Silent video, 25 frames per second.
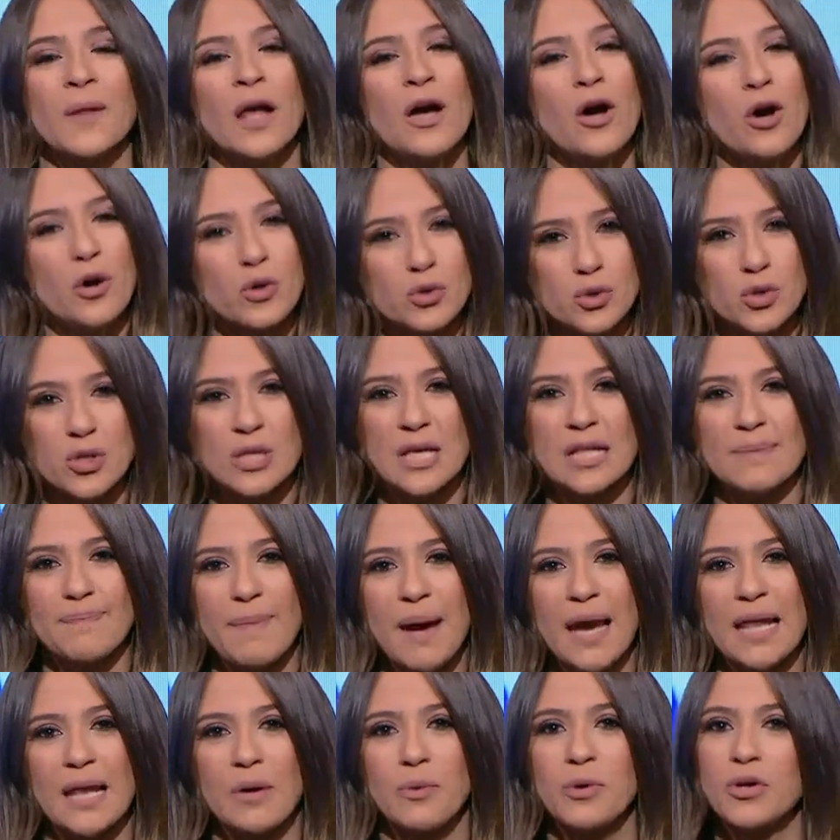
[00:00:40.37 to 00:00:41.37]
خصوصا
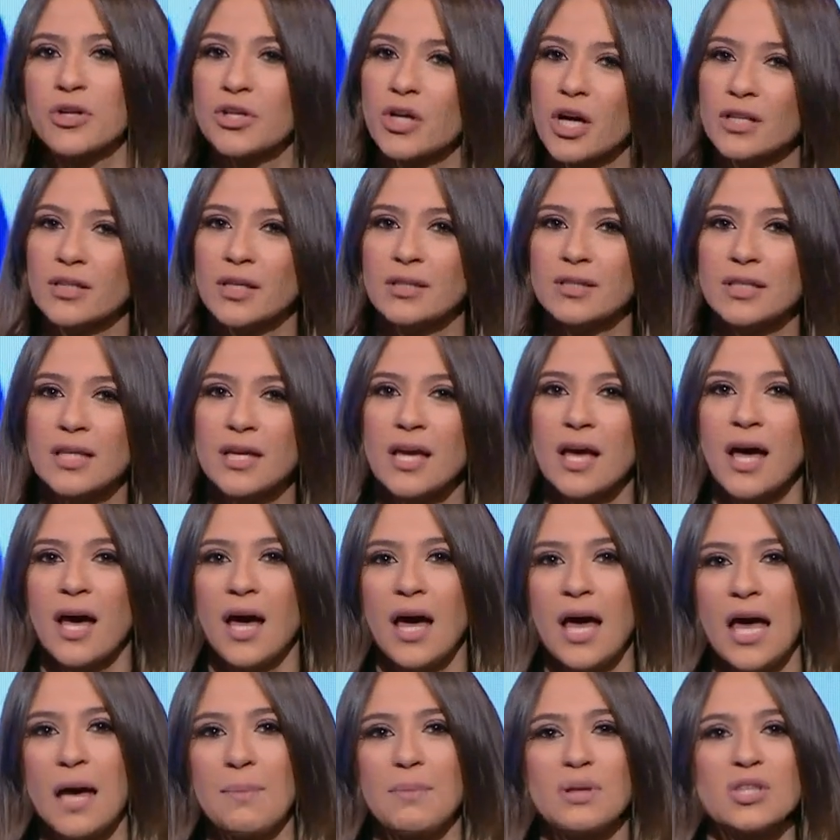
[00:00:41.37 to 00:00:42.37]
بقى لو الرياضه دي
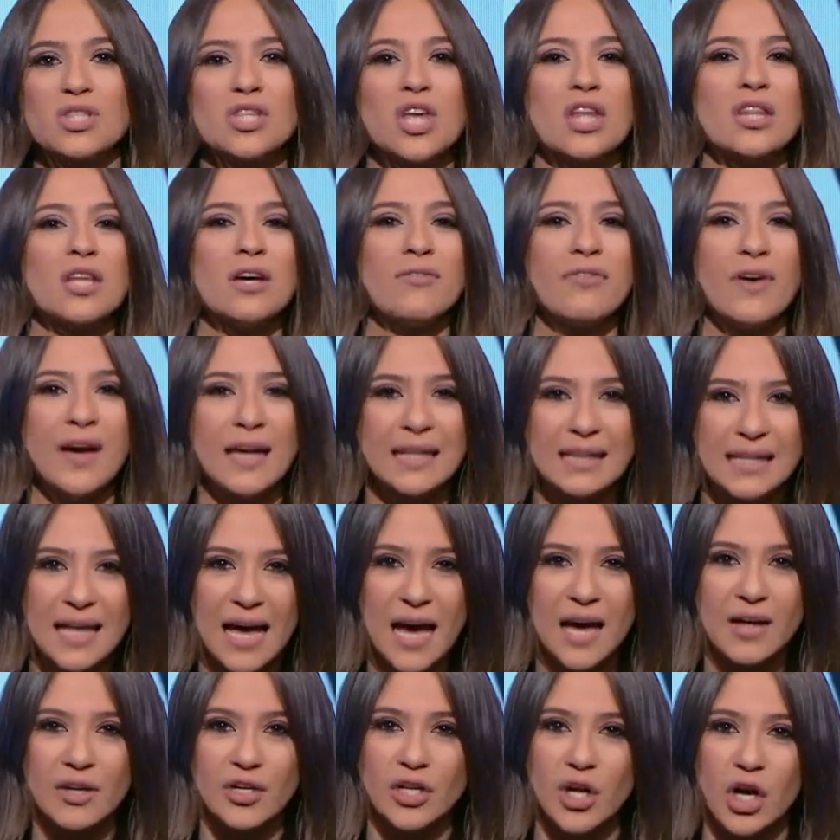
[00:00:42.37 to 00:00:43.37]
آه، متصنفه
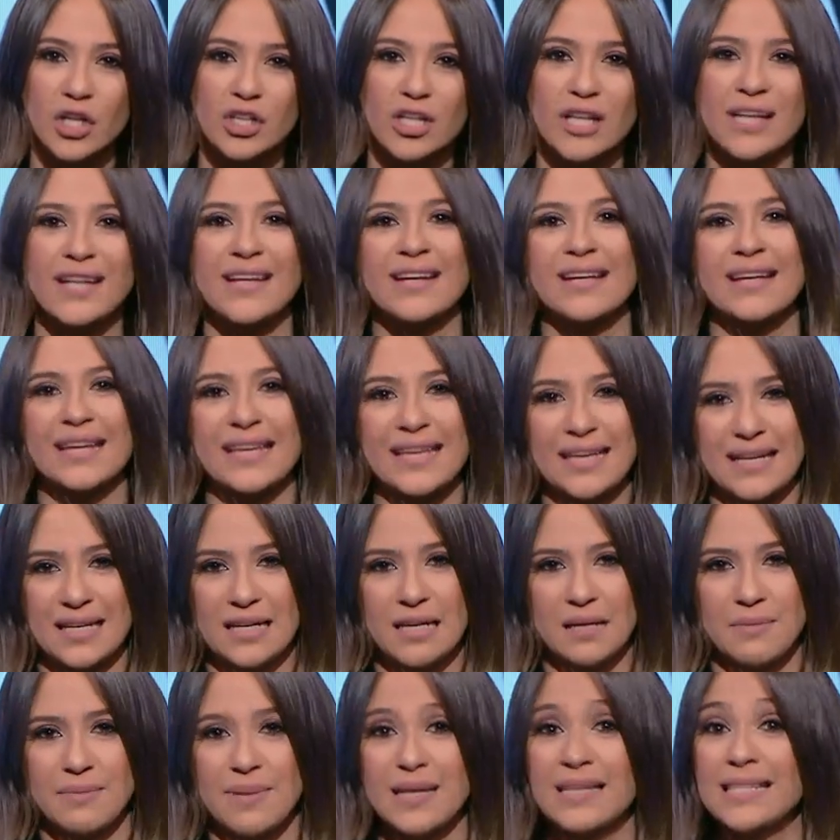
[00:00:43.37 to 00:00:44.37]
انها رياضه
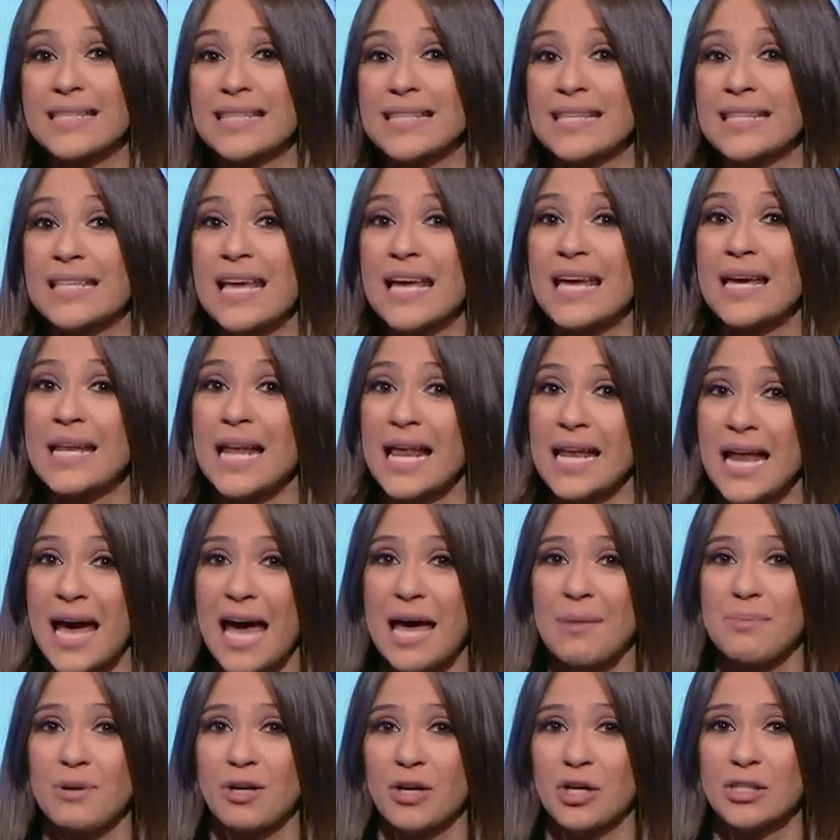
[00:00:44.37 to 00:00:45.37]
للرجاله بس زي
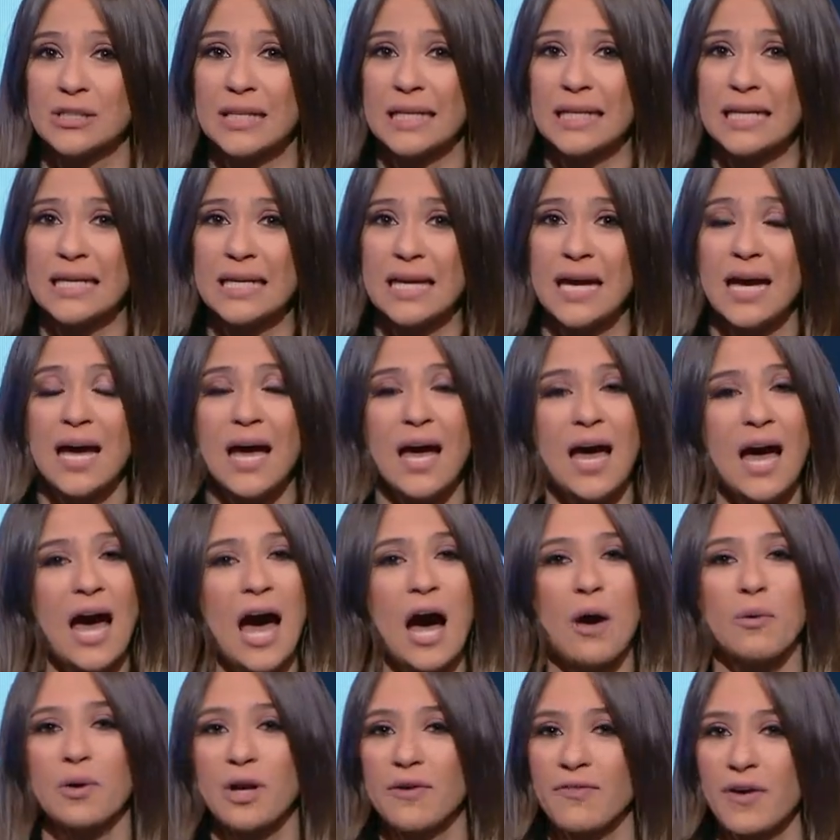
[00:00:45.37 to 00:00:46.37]
الالعاب القتاليه
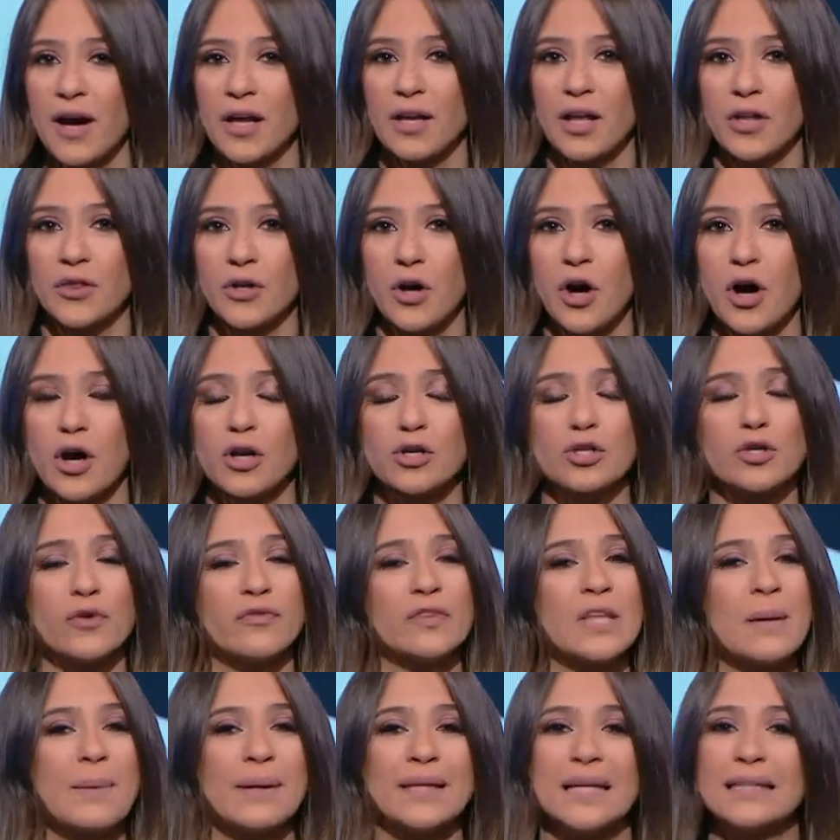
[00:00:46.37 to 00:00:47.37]
او رفع الاثقال
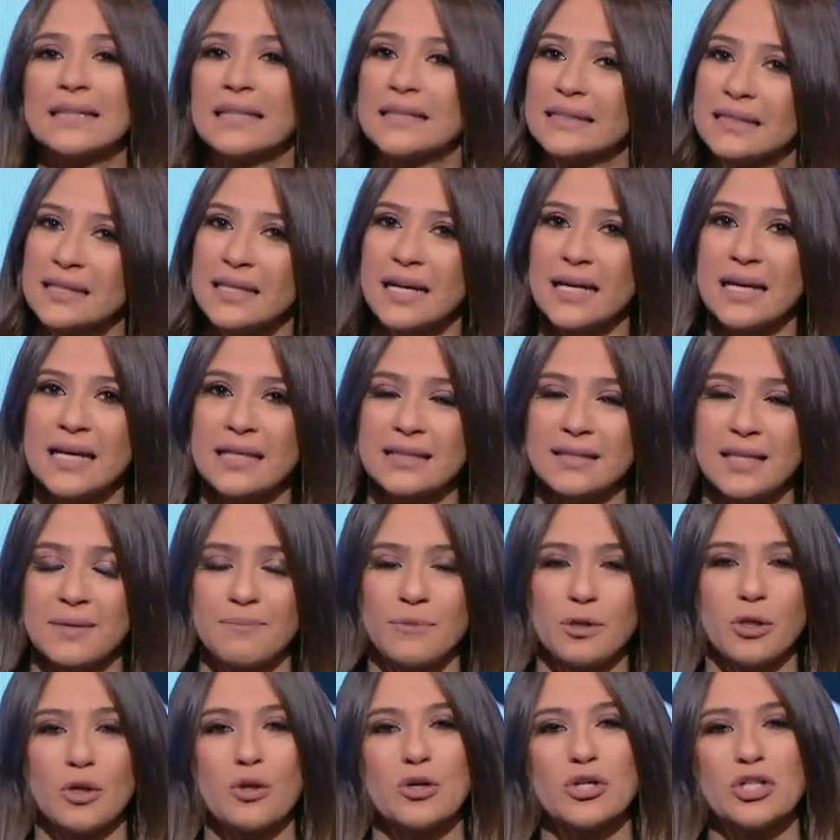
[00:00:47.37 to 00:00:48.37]
شفنا بنات كتيره جدا
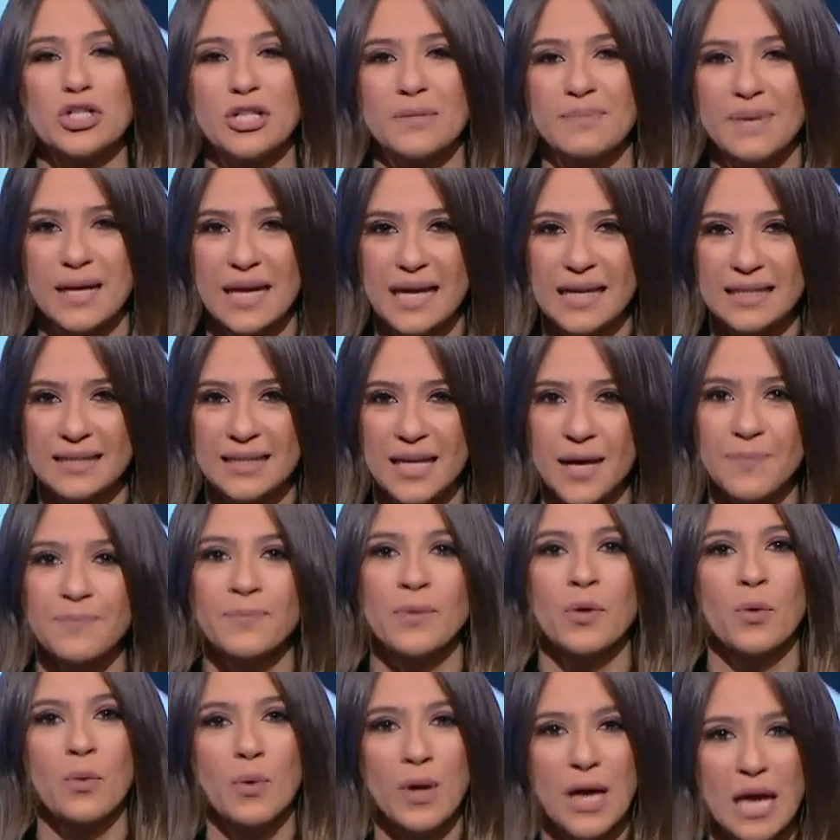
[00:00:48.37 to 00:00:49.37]
بتخش المجال ده
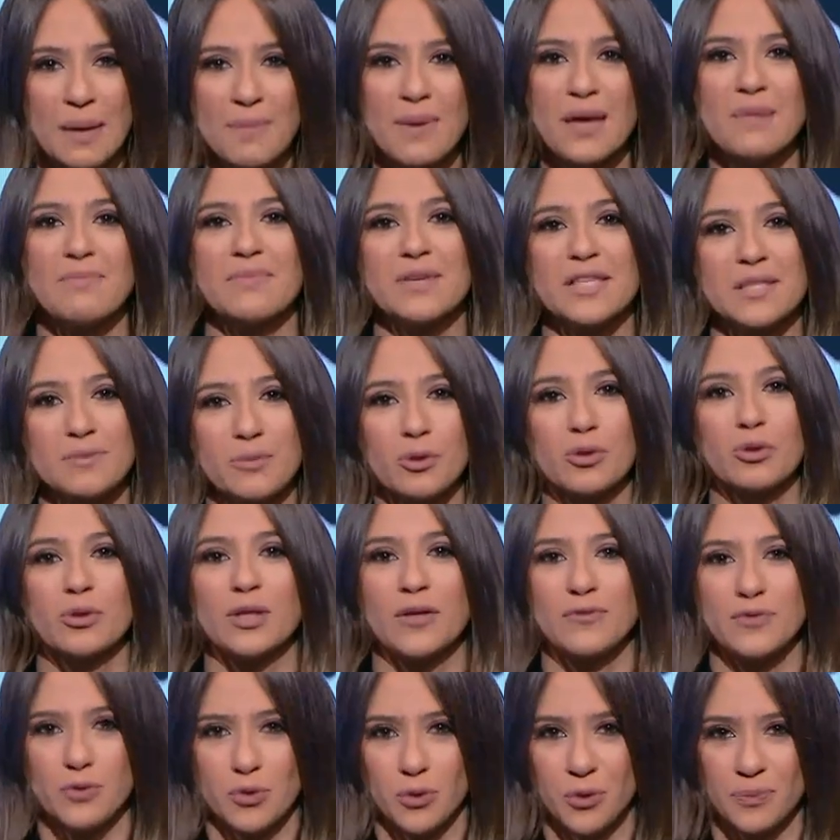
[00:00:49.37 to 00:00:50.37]
وكمان بيثبتوا
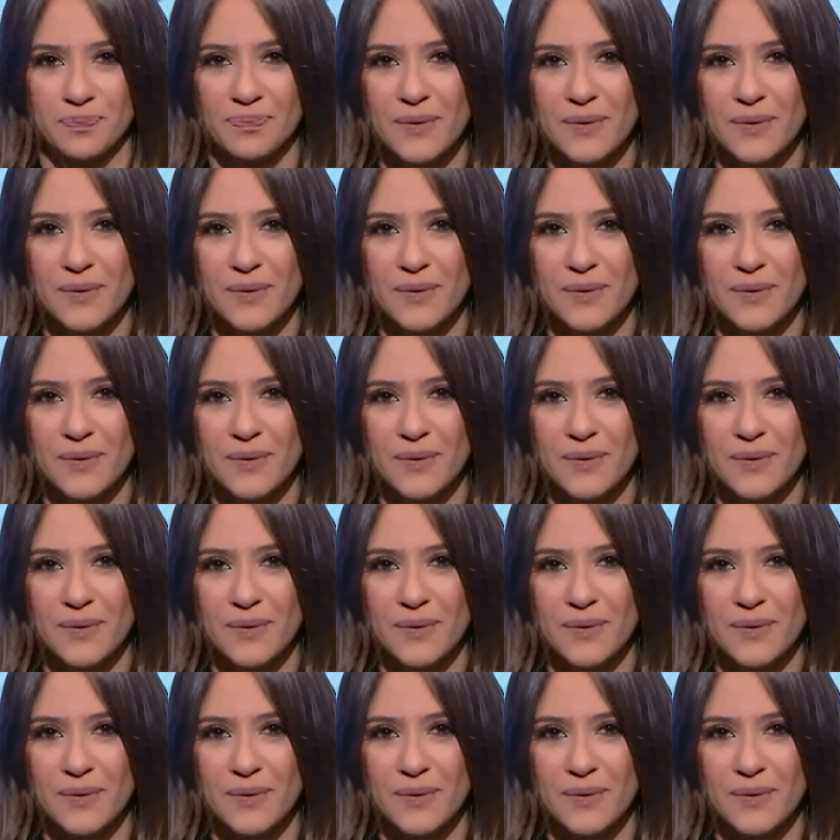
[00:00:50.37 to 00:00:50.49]
نفسهم